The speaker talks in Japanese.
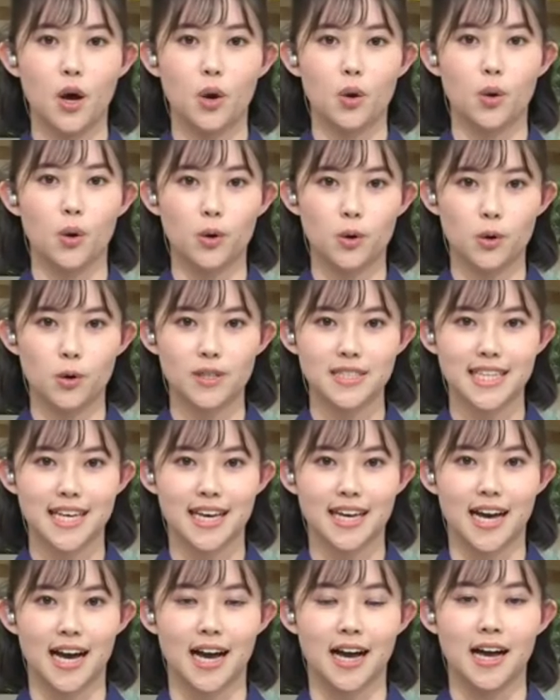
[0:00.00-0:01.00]
高校生
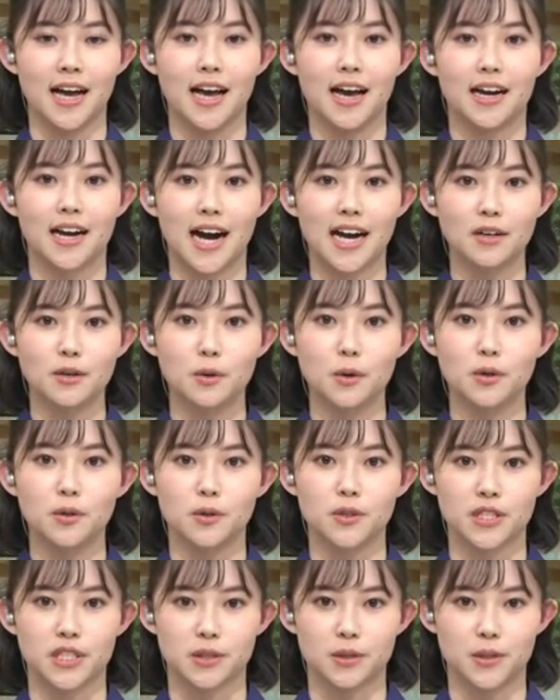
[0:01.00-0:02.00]
が看護の
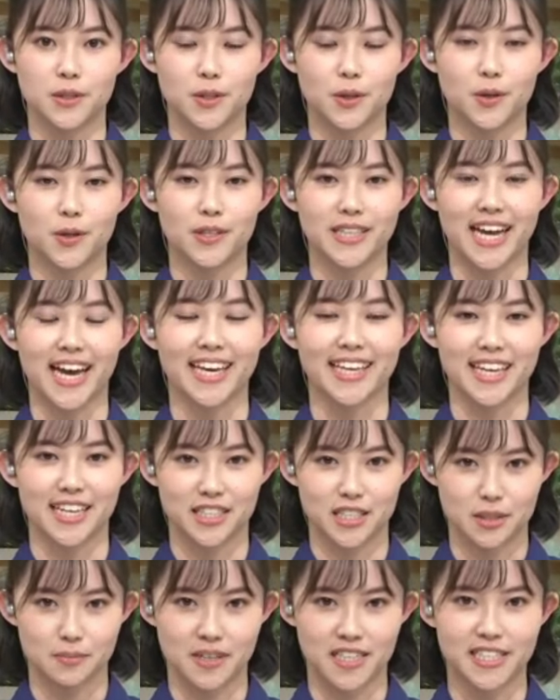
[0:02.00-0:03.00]
仕事を体験
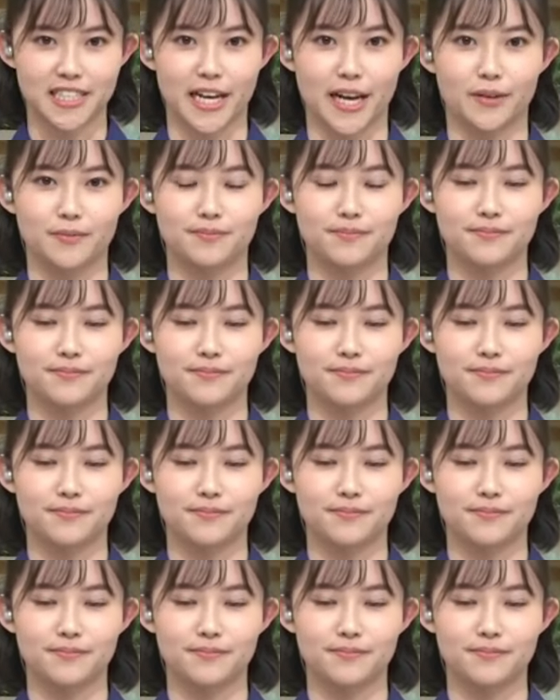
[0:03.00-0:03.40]
しました